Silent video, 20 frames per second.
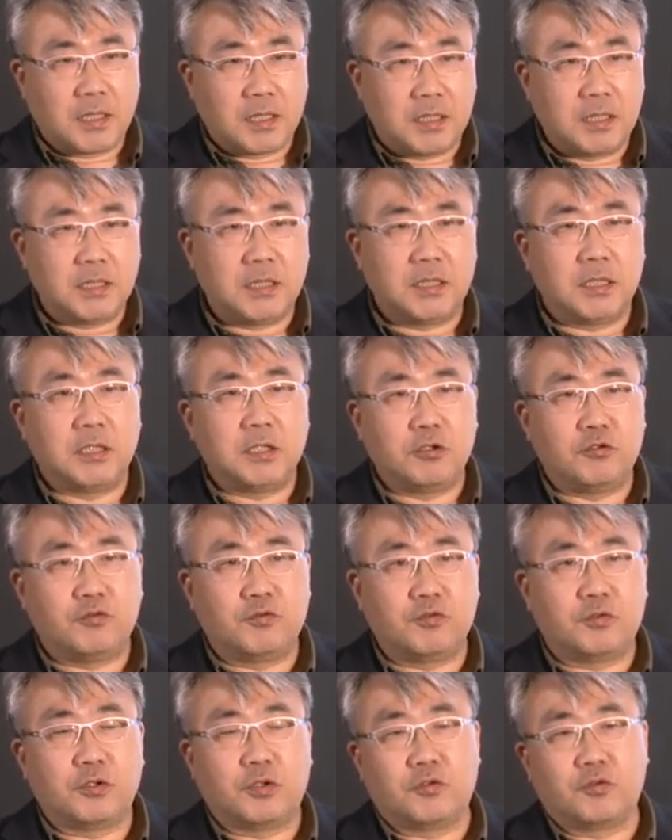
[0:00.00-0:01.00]
그
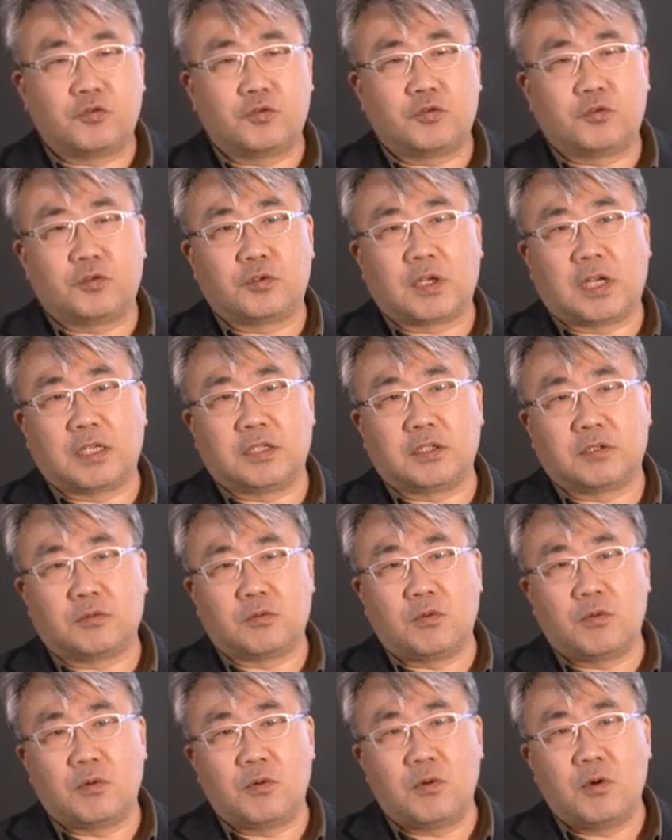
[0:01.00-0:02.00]
유저 수를
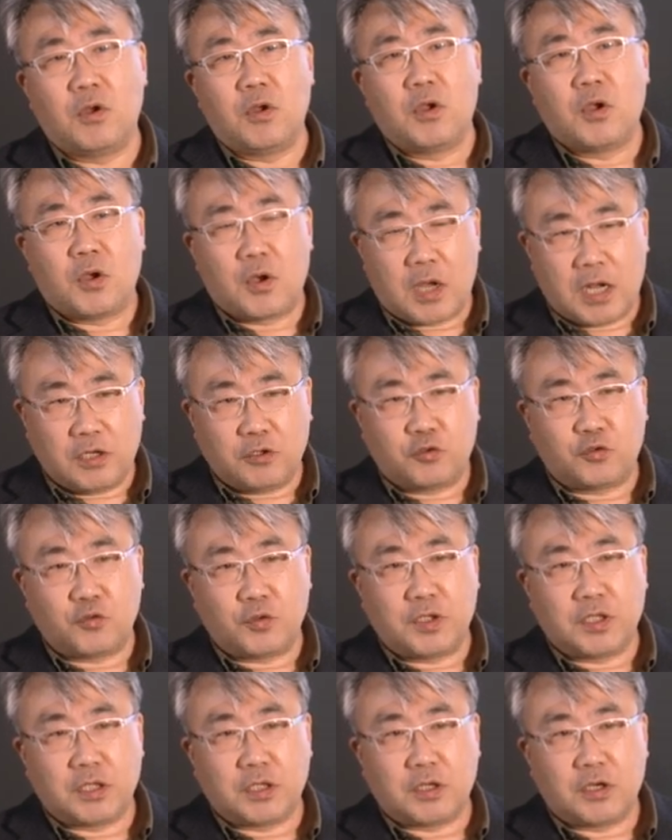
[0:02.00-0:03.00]
가지고 할
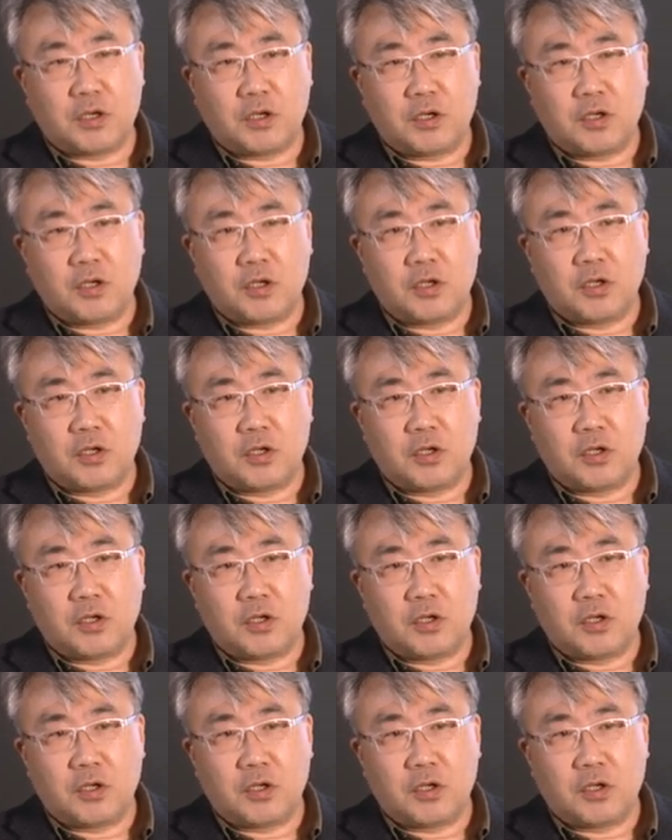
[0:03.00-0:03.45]
수 있는 거